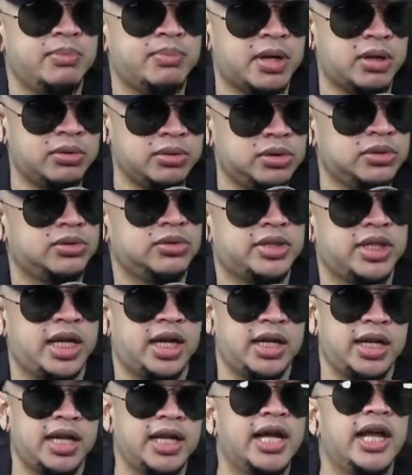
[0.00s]
ni Pangulong
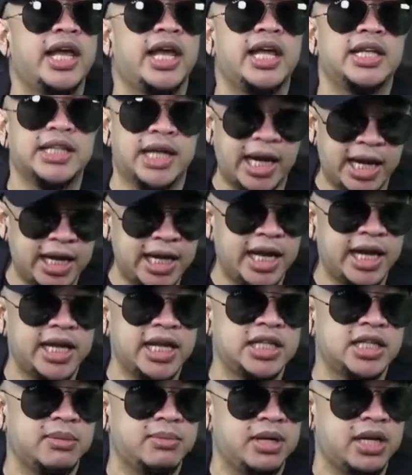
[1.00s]
Duterte. Nakikisakay lang
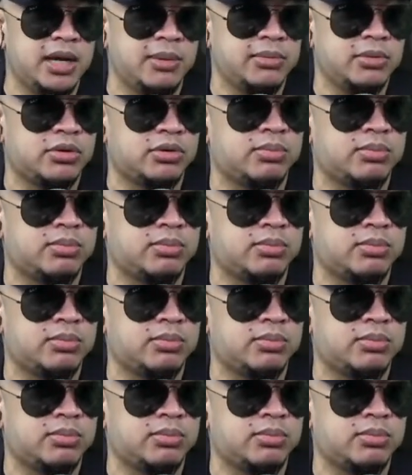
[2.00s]
yan si Madam